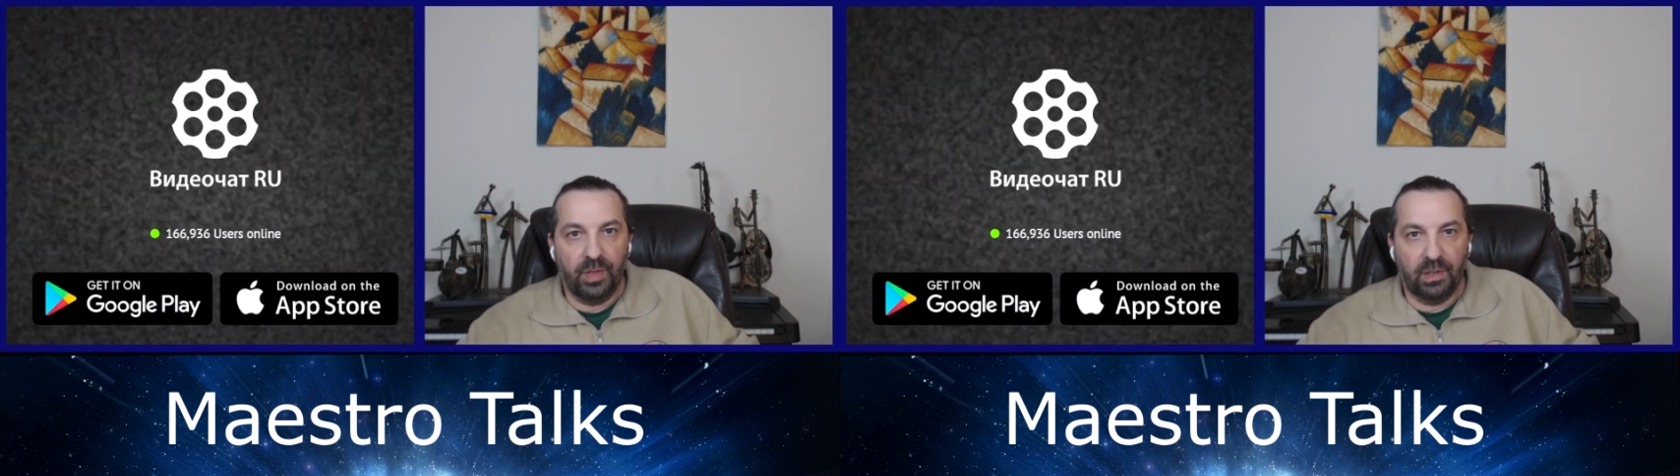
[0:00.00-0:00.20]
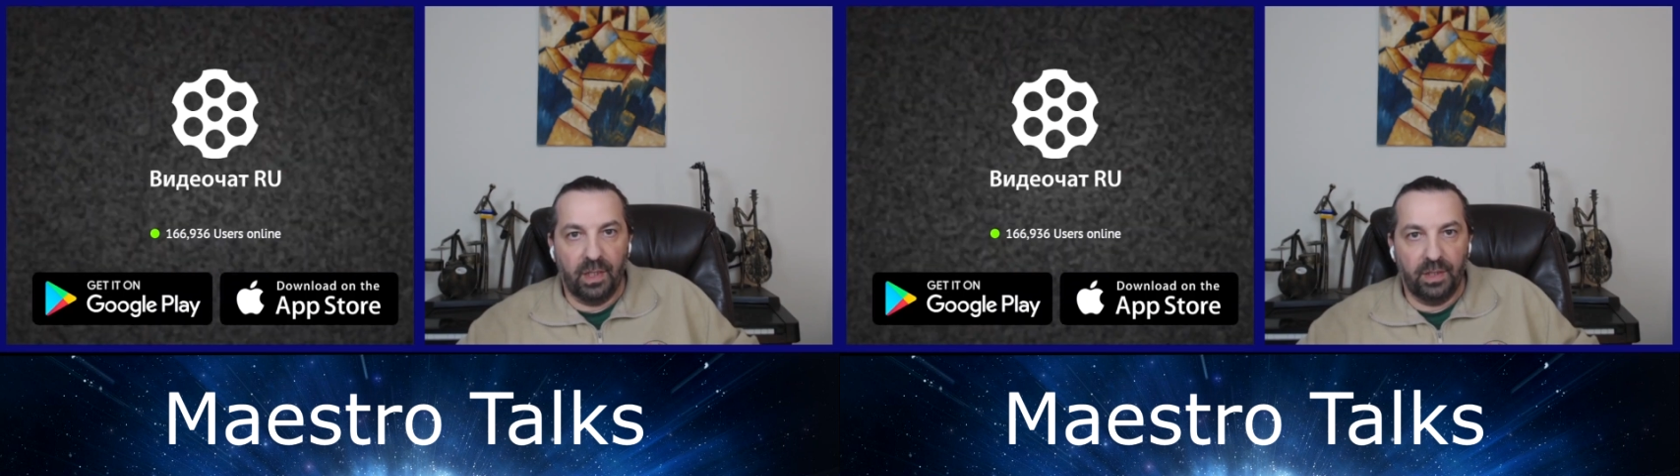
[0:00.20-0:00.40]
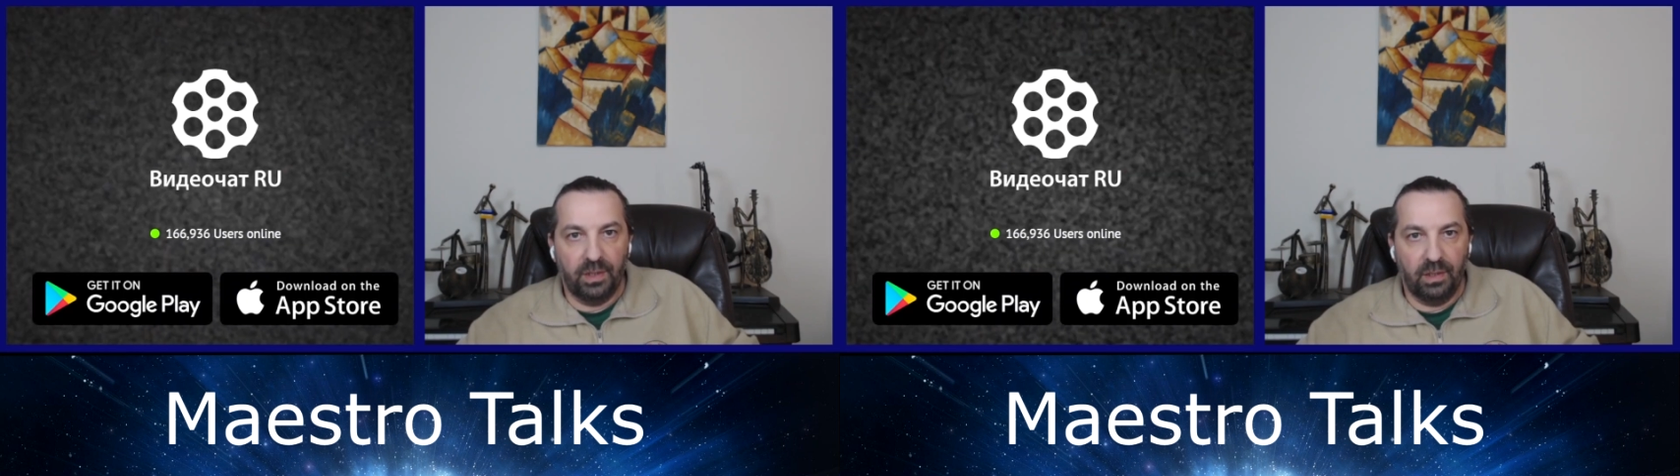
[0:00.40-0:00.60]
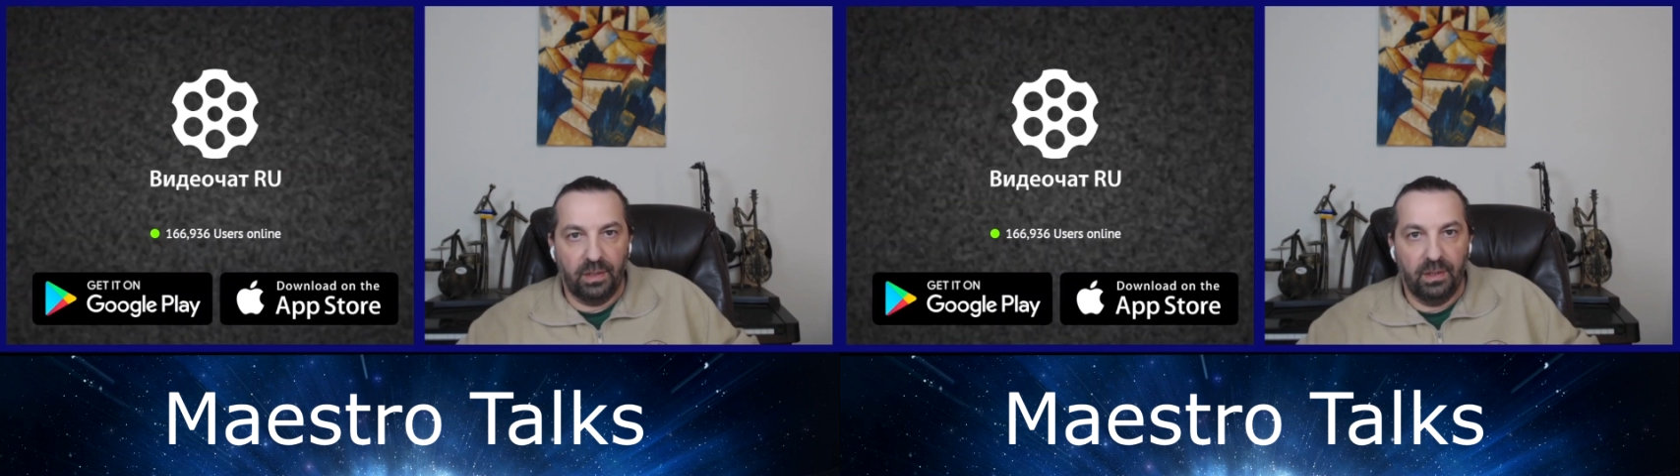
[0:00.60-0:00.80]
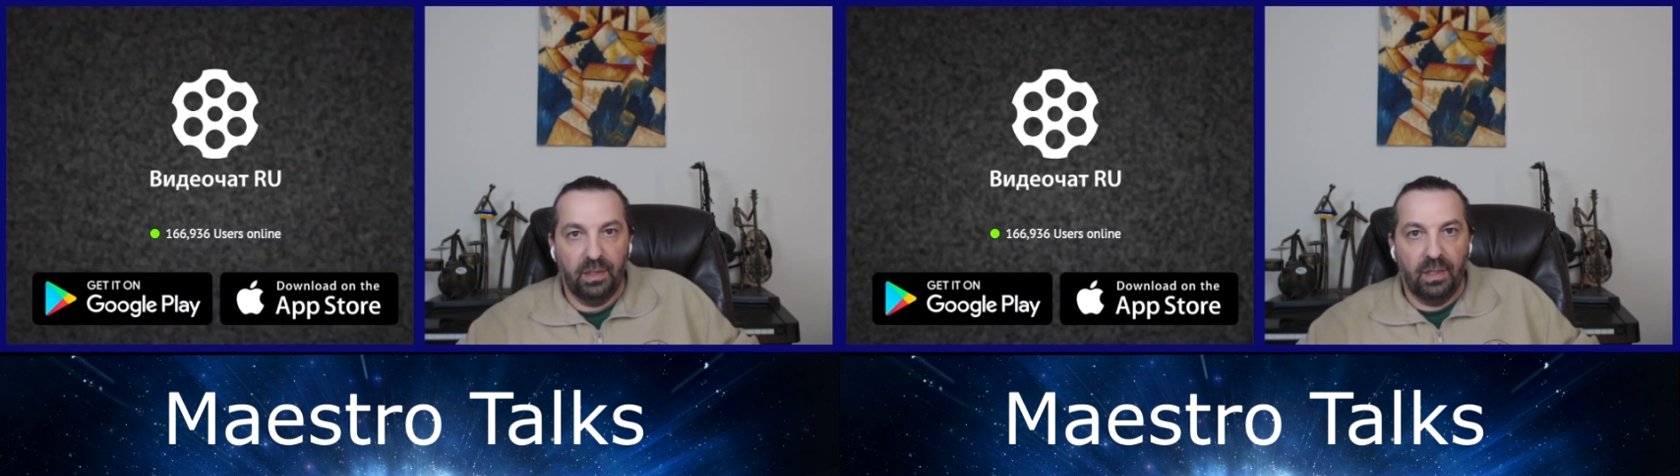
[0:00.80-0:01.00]
никогда не
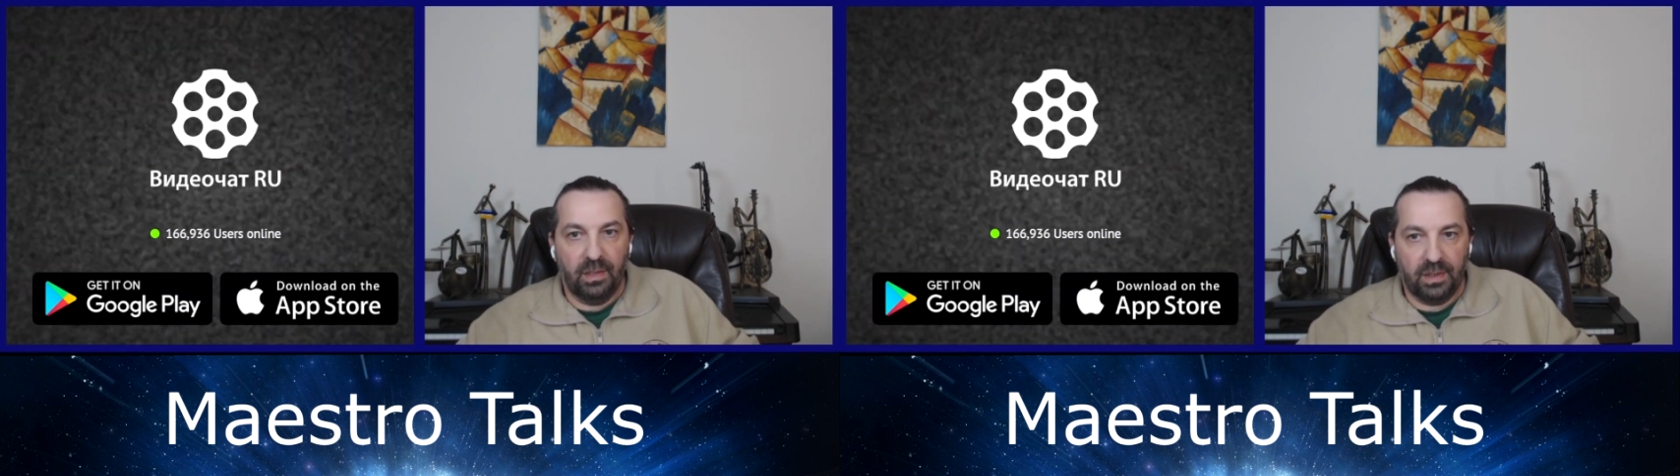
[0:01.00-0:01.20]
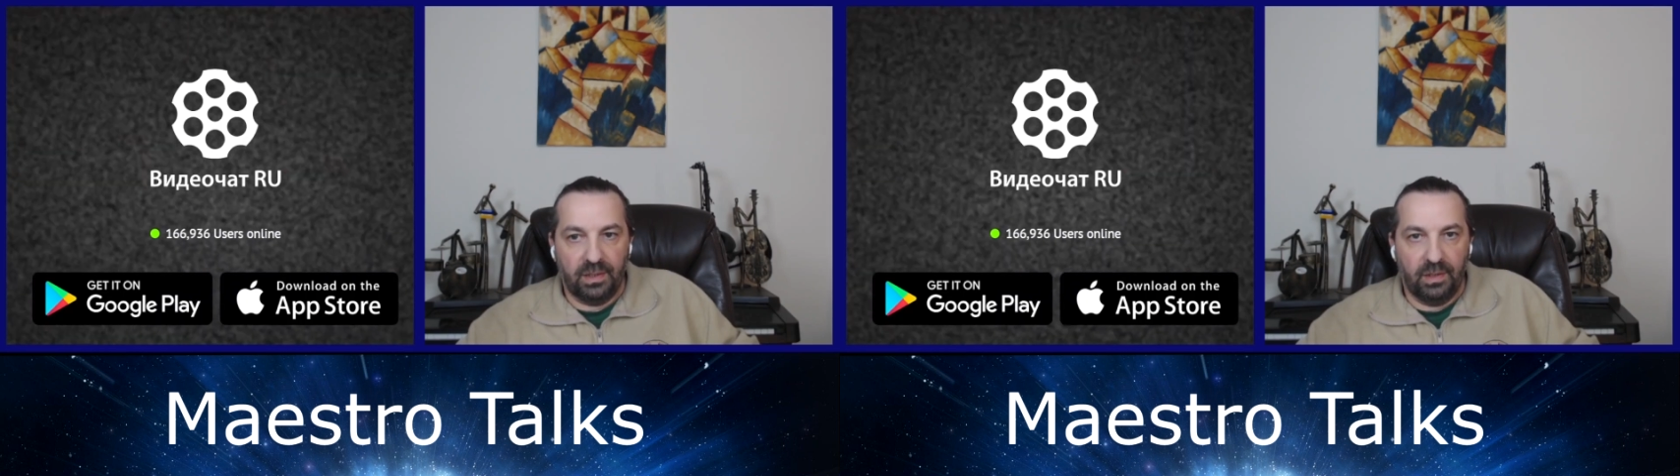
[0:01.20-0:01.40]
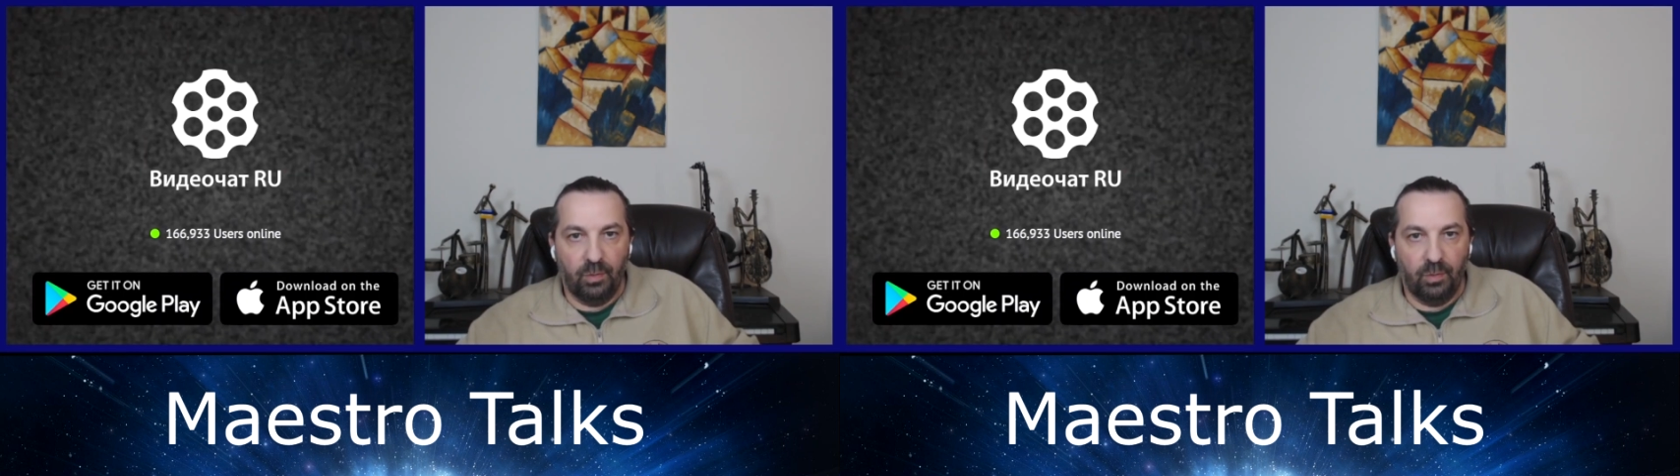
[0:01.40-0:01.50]
делали России.